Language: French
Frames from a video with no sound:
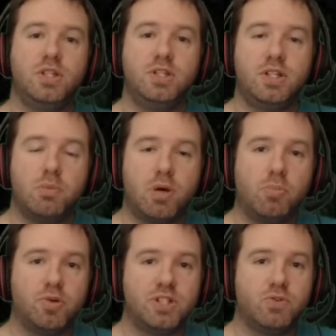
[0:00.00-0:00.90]
N'hésitez pas à
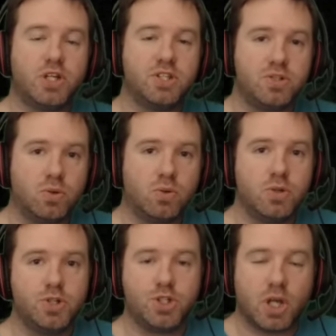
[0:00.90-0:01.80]
poser vos questions,
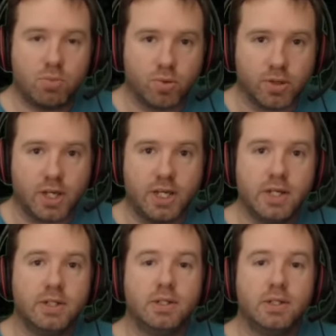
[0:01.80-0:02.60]
j'y répondrai.